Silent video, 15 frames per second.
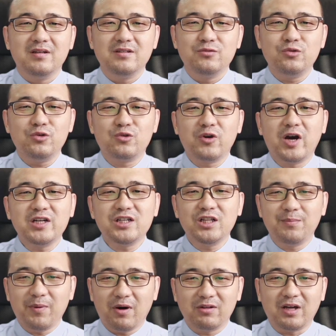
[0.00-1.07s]
据中央社的
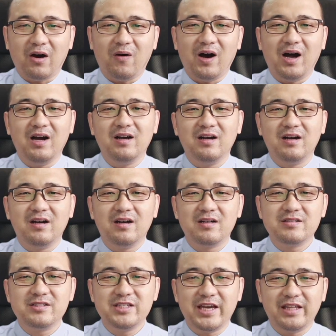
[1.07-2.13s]
报道啊，
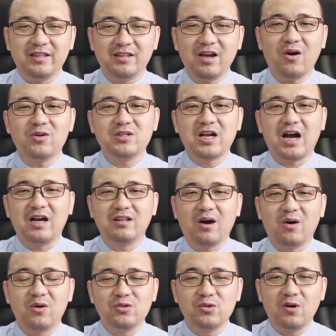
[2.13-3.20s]
检调查
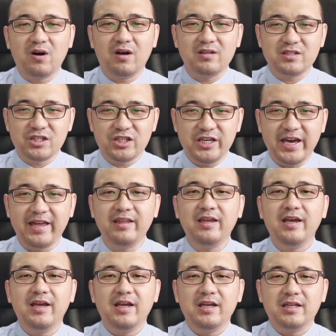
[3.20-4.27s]
到说前
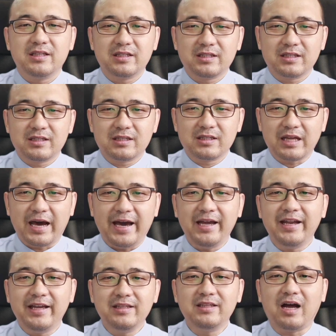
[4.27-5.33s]
台
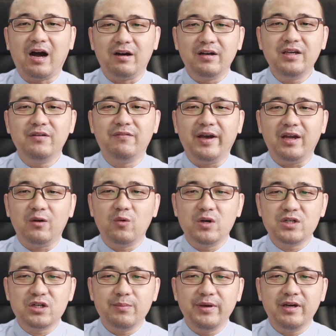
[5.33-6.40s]
联党立委罗
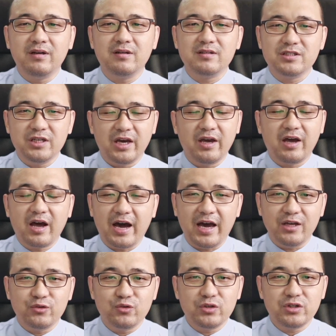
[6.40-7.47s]
志明、前海
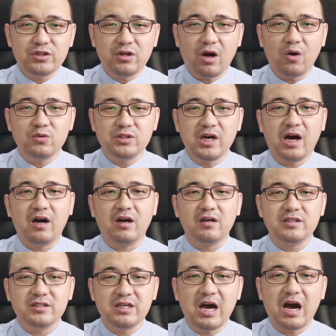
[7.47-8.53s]
军少将
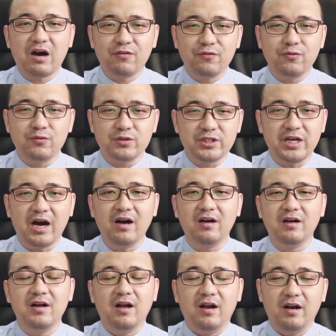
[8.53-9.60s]
夏富祥
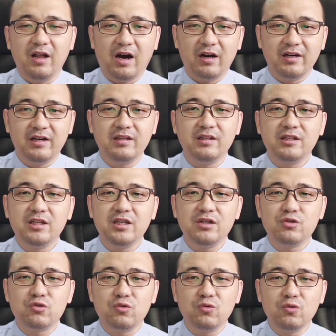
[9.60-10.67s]
两人替
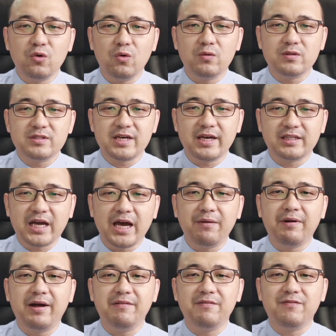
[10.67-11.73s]
中共在台
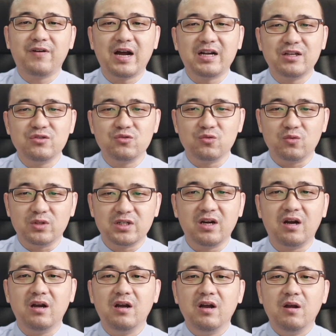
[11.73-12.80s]
湾发展组
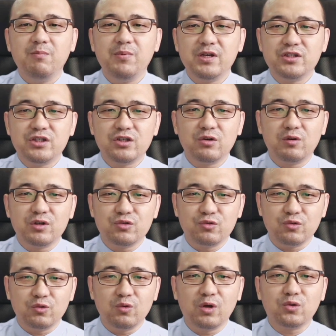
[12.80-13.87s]
织，并吸收了
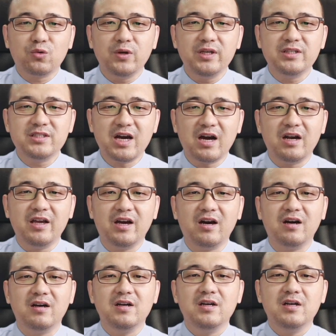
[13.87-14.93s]
许多退役将领
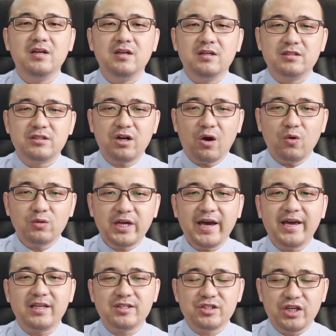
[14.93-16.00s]
招
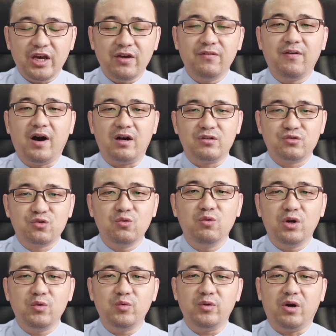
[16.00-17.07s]
待前往中
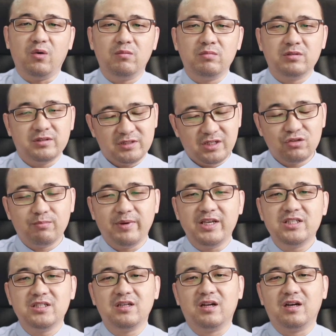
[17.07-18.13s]
国旅游，这就没
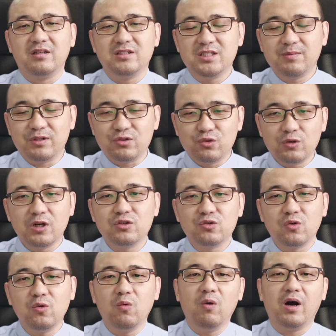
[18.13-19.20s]
戏了，基本去了
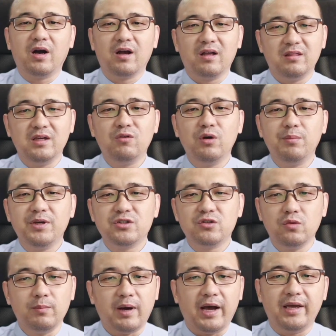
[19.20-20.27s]
中国肯定会被收
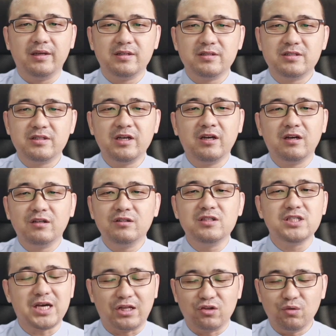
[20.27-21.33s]
买，这个
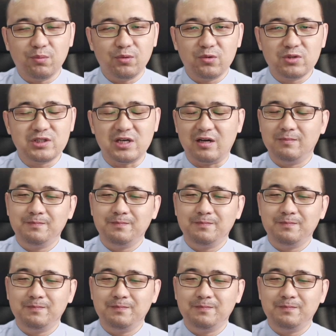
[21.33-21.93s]
想都不用想。